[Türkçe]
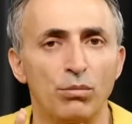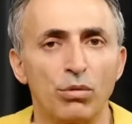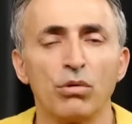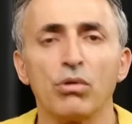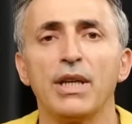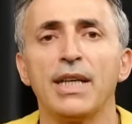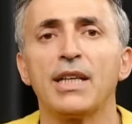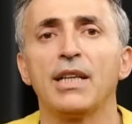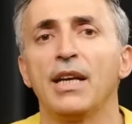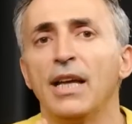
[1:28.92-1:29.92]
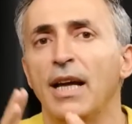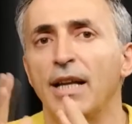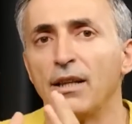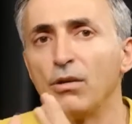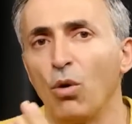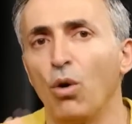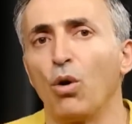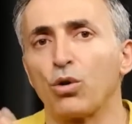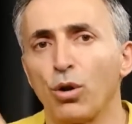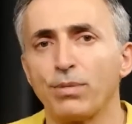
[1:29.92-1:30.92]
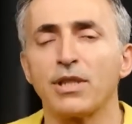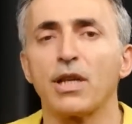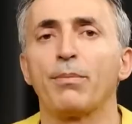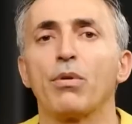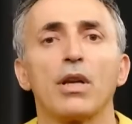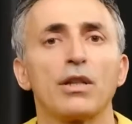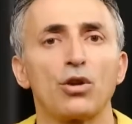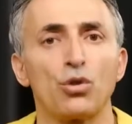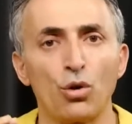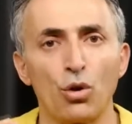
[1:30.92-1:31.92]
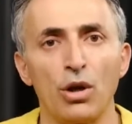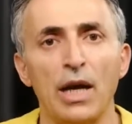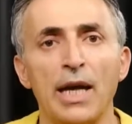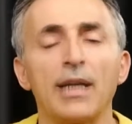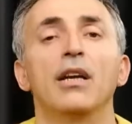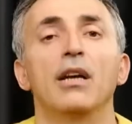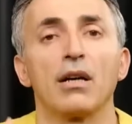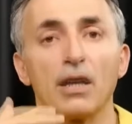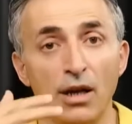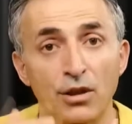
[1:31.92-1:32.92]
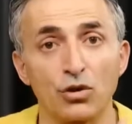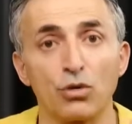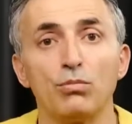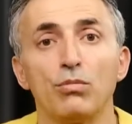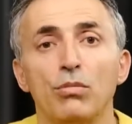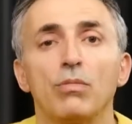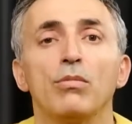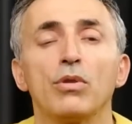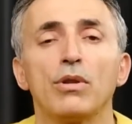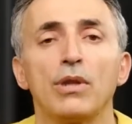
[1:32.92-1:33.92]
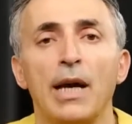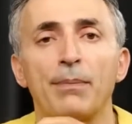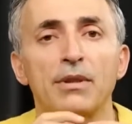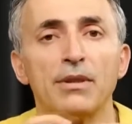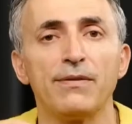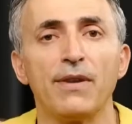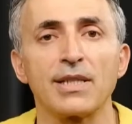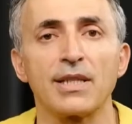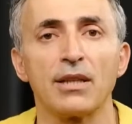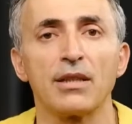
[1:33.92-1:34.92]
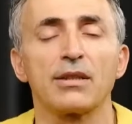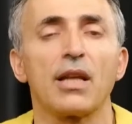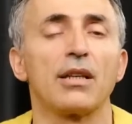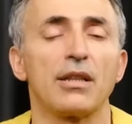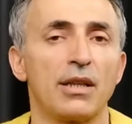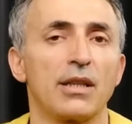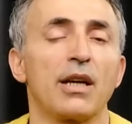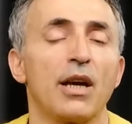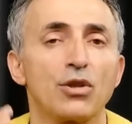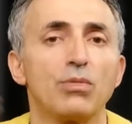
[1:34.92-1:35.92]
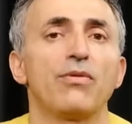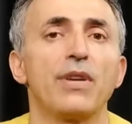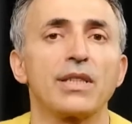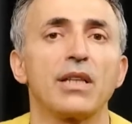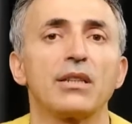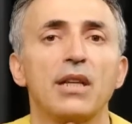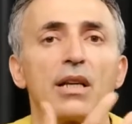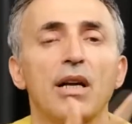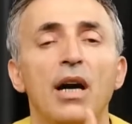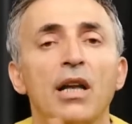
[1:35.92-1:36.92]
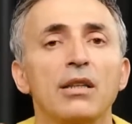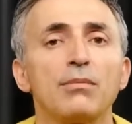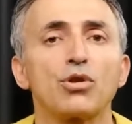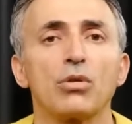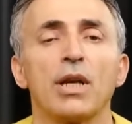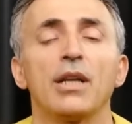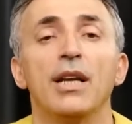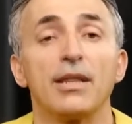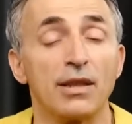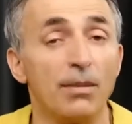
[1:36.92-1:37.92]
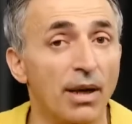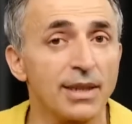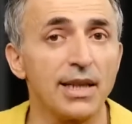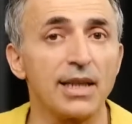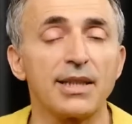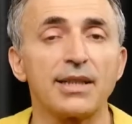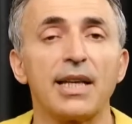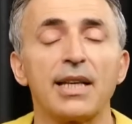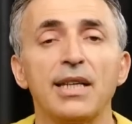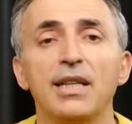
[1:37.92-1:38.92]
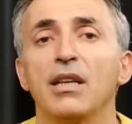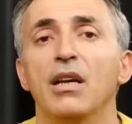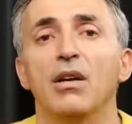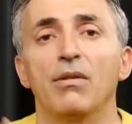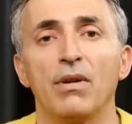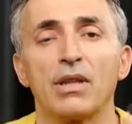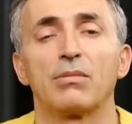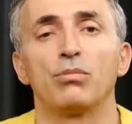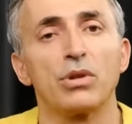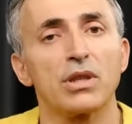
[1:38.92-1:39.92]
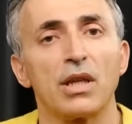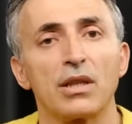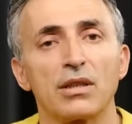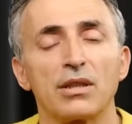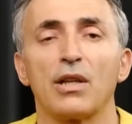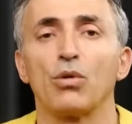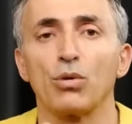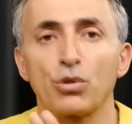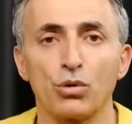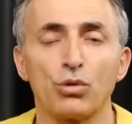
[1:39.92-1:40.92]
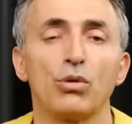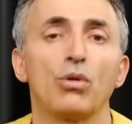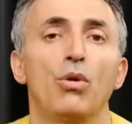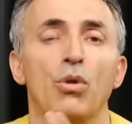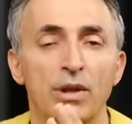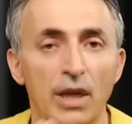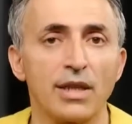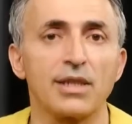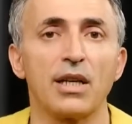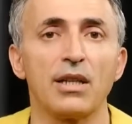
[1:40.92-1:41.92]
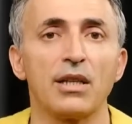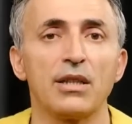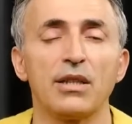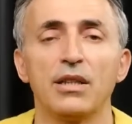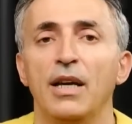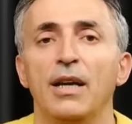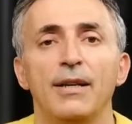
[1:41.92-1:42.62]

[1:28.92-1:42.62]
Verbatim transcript: Bununla ilgili o otopsi raporlarında görülen kalsiyumun yaptığı fazlalıktan yani kalsiyum fazlalığından alınmış olan damar sertliklerinin ve bu tıkanıklıkların oluşturduğu organ hasarlarının